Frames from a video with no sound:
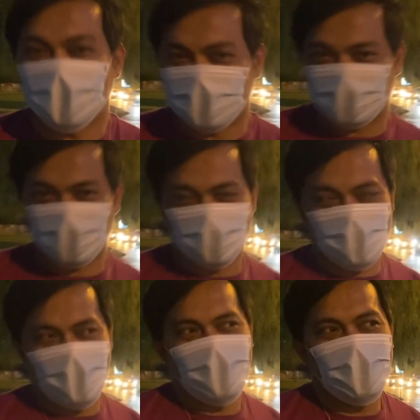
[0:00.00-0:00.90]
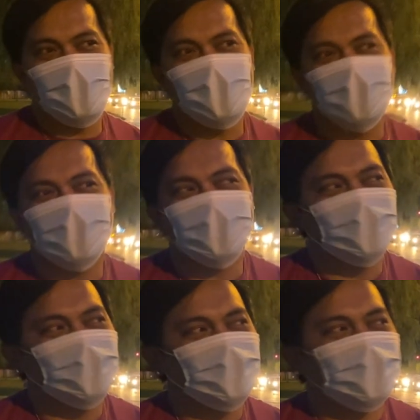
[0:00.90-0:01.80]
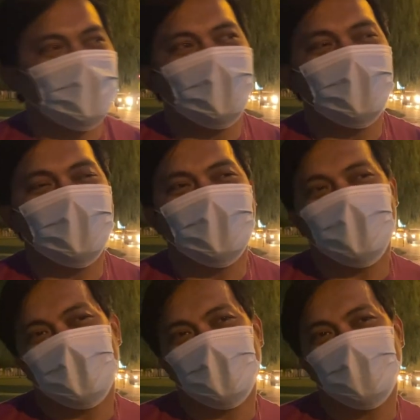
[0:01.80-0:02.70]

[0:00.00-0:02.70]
Al Algini Mall. Uh,